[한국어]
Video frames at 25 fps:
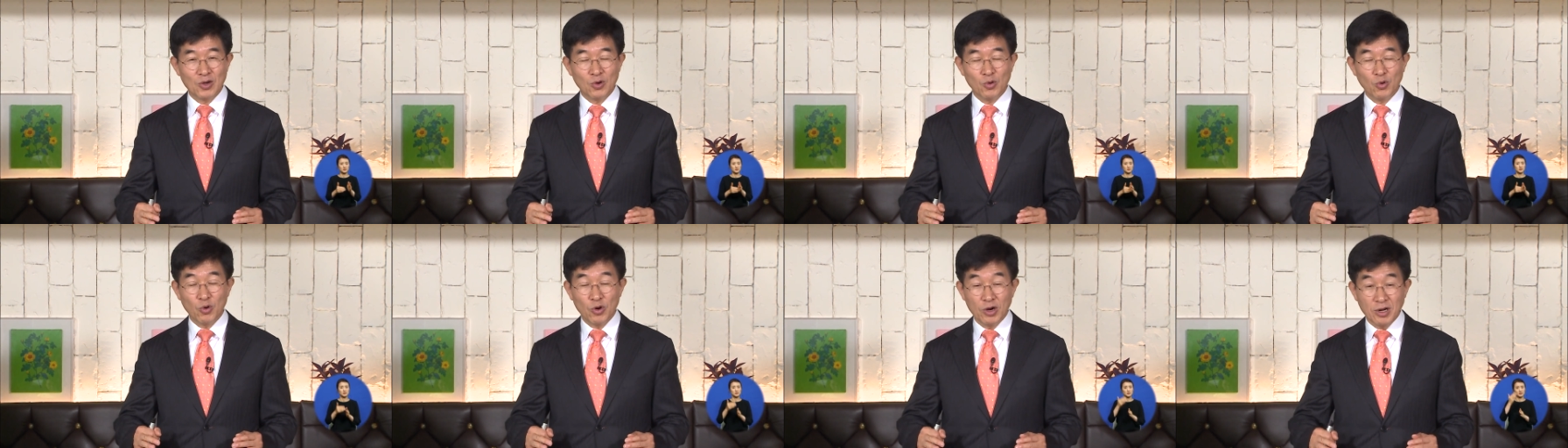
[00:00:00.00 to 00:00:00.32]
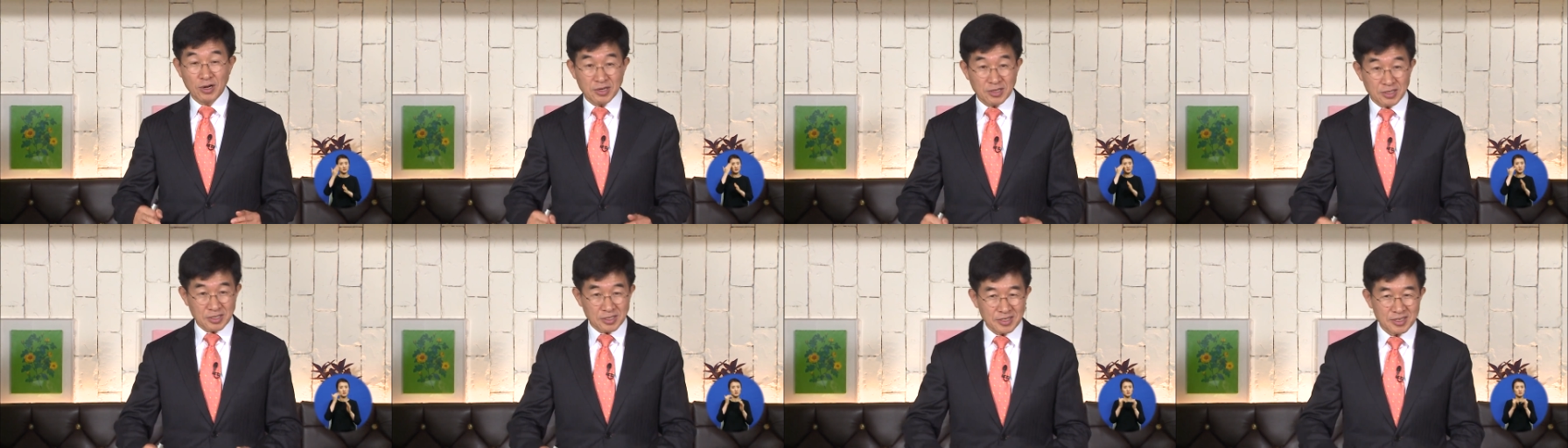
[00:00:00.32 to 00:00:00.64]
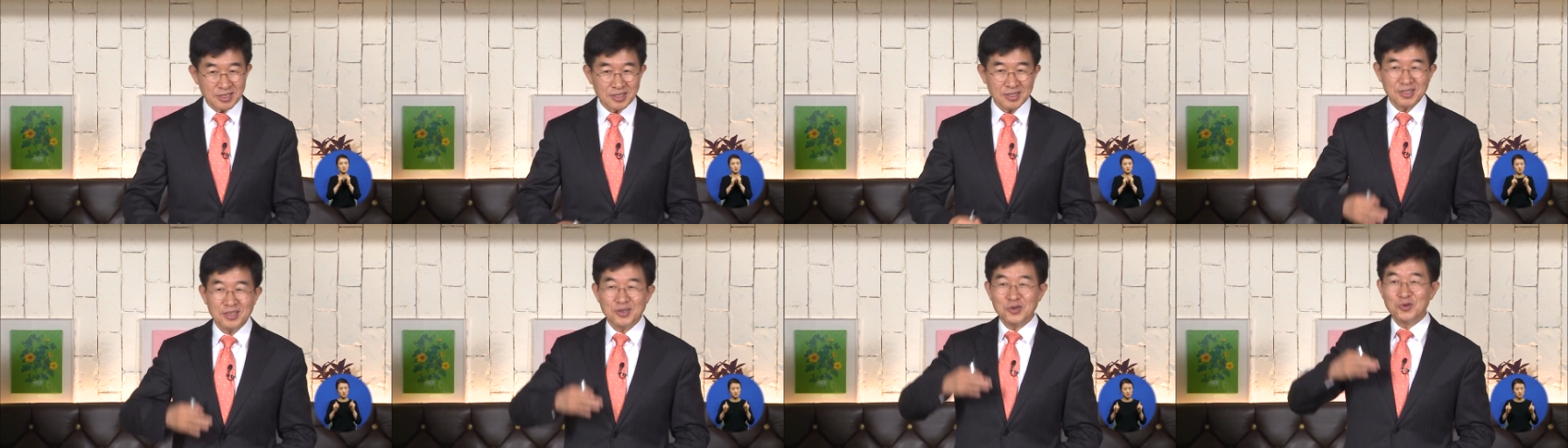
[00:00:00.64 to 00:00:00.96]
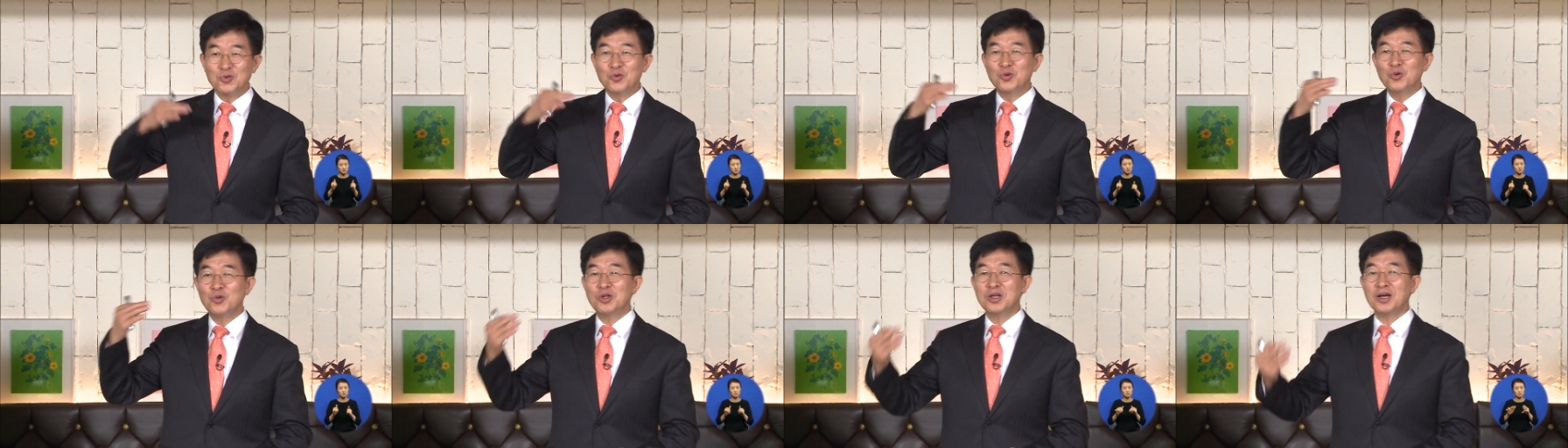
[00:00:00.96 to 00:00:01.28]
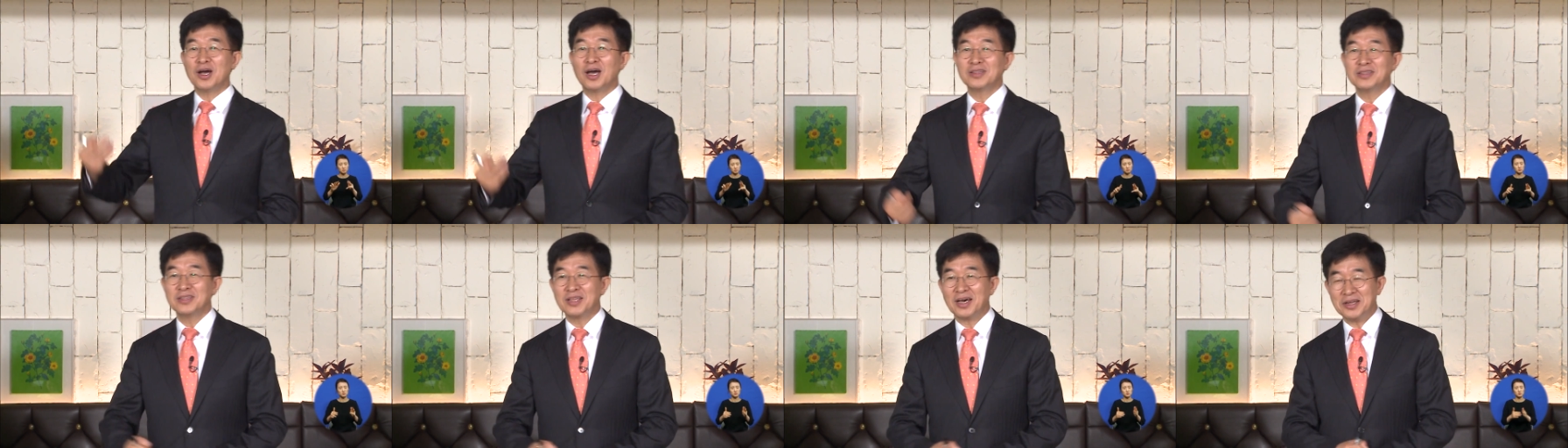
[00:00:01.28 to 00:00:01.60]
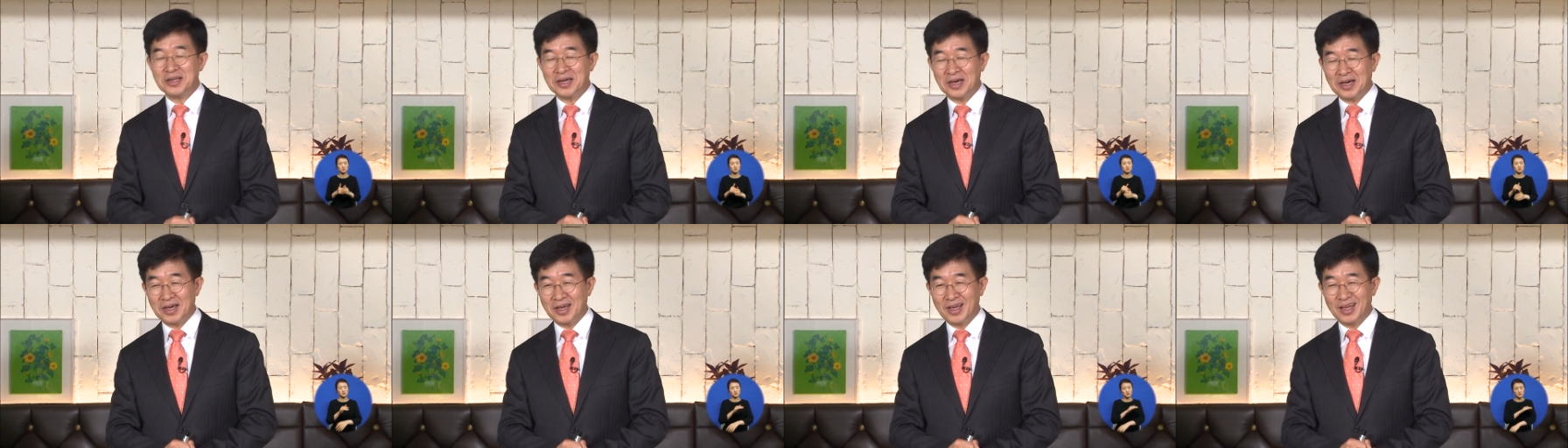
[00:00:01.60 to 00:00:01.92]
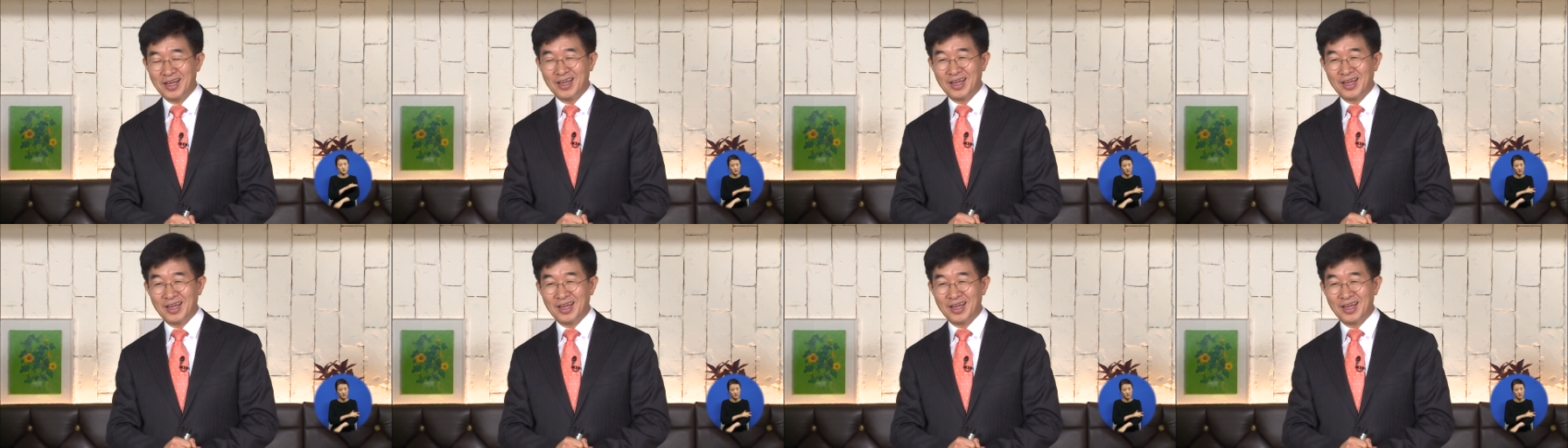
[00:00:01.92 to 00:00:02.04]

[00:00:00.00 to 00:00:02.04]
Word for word: 훨씬 더 훌륭한 나라,